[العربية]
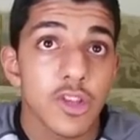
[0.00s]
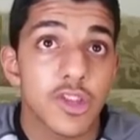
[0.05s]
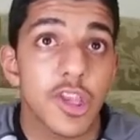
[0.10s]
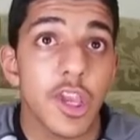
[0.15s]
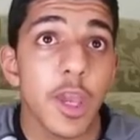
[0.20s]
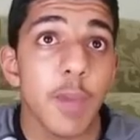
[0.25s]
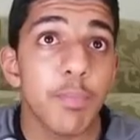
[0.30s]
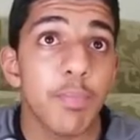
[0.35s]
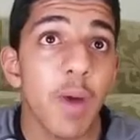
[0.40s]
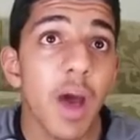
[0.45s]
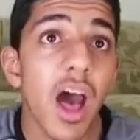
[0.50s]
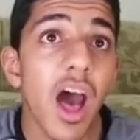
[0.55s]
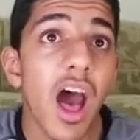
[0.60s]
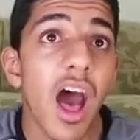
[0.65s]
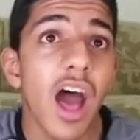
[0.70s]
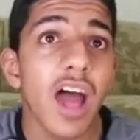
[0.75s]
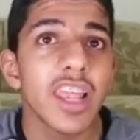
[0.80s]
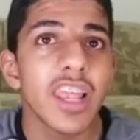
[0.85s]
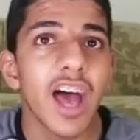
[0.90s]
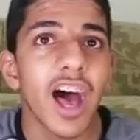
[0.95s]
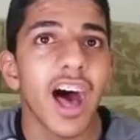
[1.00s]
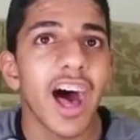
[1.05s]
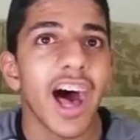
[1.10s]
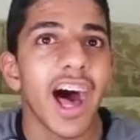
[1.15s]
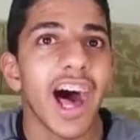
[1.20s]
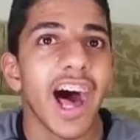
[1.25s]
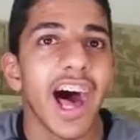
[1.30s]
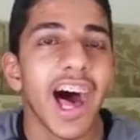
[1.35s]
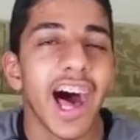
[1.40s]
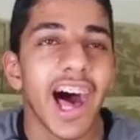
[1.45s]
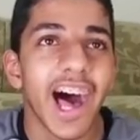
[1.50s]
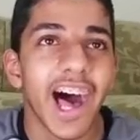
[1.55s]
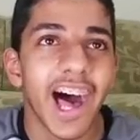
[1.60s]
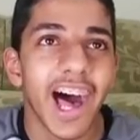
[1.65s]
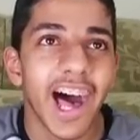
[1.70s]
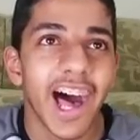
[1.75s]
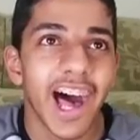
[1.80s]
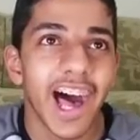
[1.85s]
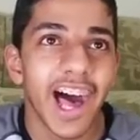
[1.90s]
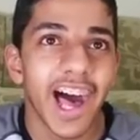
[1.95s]
ديبالا
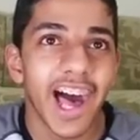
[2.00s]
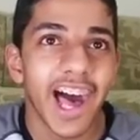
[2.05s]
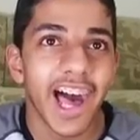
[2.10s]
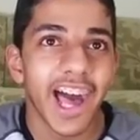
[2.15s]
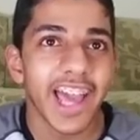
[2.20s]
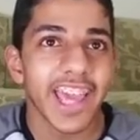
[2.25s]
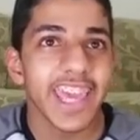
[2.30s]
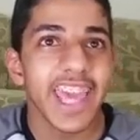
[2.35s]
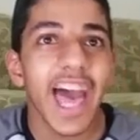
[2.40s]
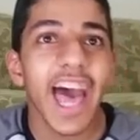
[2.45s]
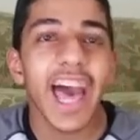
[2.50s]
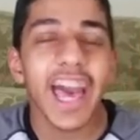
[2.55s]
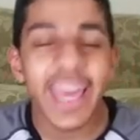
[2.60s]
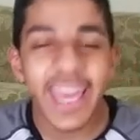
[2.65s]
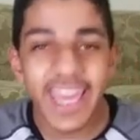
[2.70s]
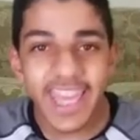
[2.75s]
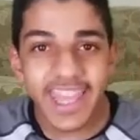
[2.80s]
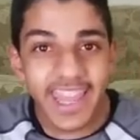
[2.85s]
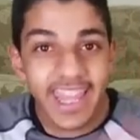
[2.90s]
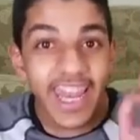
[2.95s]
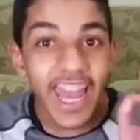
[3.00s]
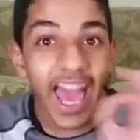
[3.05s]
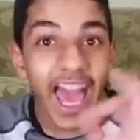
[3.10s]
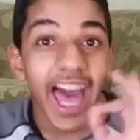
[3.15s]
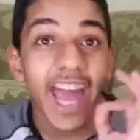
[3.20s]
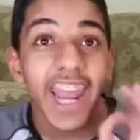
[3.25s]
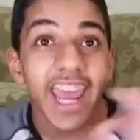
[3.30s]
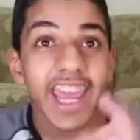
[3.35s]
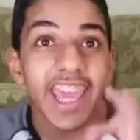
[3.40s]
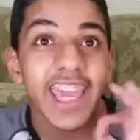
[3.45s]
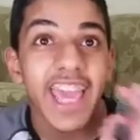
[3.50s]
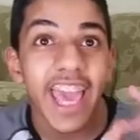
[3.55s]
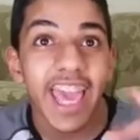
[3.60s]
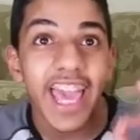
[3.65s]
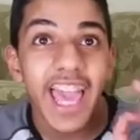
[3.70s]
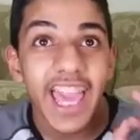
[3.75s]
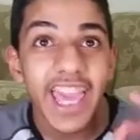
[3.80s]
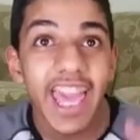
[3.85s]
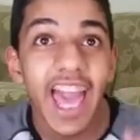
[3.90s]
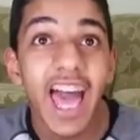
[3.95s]
يا اخي ذي الحركه
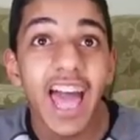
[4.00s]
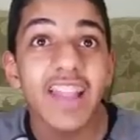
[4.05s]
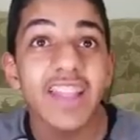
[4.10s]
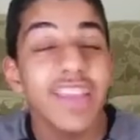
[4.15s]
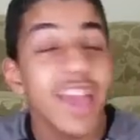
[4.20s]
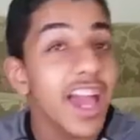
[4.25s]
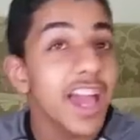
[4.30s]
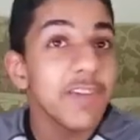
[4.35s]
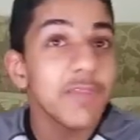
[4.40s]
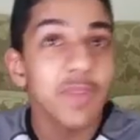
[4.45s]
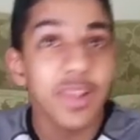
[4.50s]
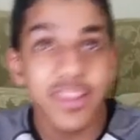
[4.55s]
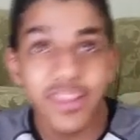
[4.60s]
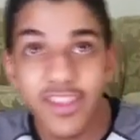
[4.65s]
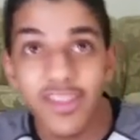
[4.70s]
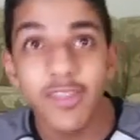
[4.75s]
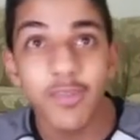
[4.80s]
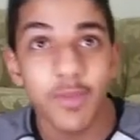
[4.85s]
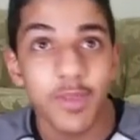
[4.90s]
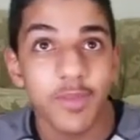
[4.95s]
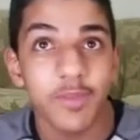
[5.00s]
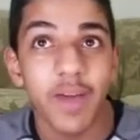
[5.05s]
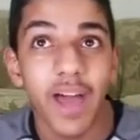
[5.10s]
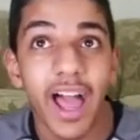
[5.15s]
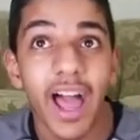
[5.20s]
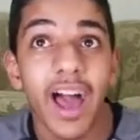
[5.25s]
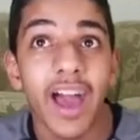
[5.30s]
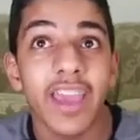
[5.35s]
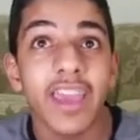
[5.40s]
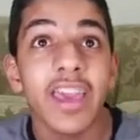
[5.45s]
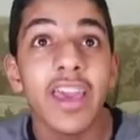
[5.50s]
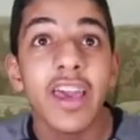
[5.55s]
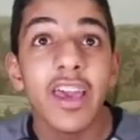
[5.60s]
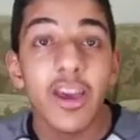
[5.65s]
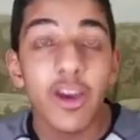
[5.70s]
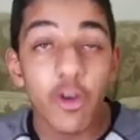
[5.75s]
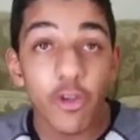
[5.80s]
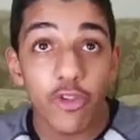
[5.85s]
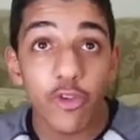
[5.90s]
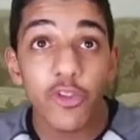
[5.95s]
يا عيال دائما تزبط معاي
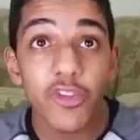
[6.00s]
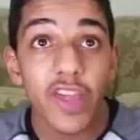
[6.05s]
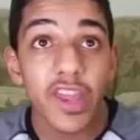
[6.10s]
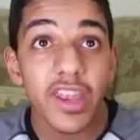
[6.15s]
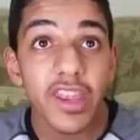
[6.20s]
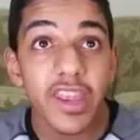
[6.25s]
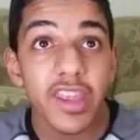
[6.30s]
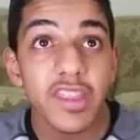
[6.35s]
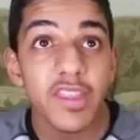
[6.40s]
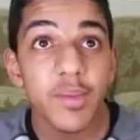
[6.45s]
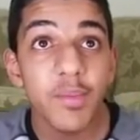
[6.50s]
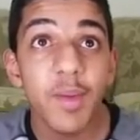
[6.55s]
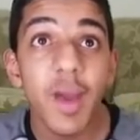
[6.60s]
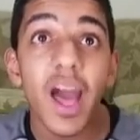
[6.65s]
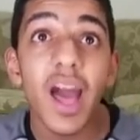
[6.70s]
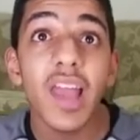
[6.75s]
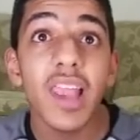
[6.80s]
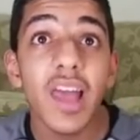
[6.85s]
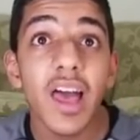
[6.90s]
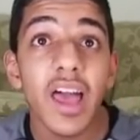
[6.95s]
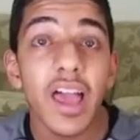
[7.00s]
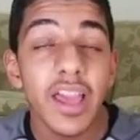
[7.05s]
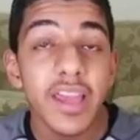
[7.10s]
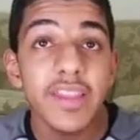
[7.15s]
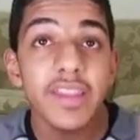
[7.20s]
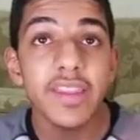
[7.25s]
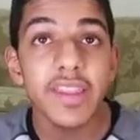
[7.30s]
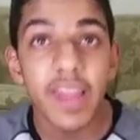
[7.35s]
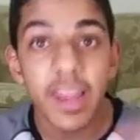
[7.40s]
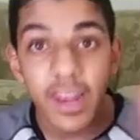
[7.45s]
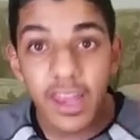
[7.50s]
خصوصا ان ديبالا عند